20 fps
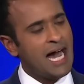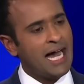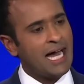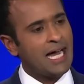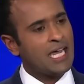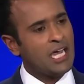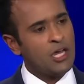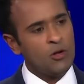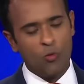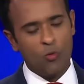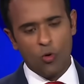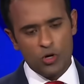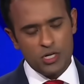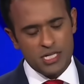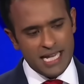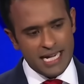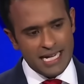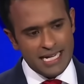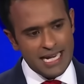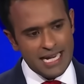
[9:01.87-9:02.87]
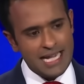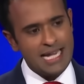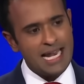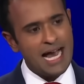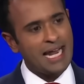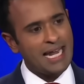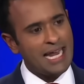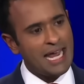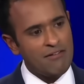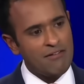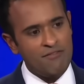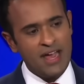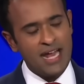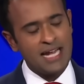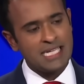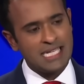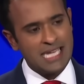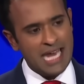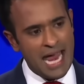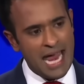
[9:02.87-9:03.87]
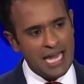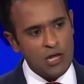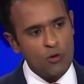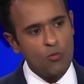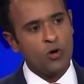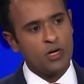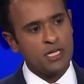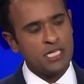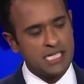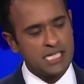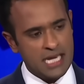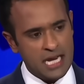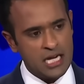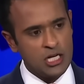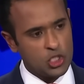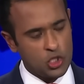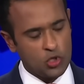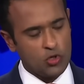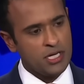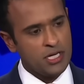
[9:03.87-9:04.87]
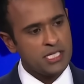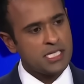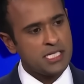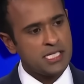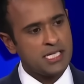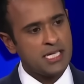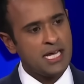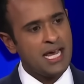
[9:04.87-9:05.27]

Tổng thống Putin sẽ nắm giữ các vùng lãnh thổ bị chiếm đóng.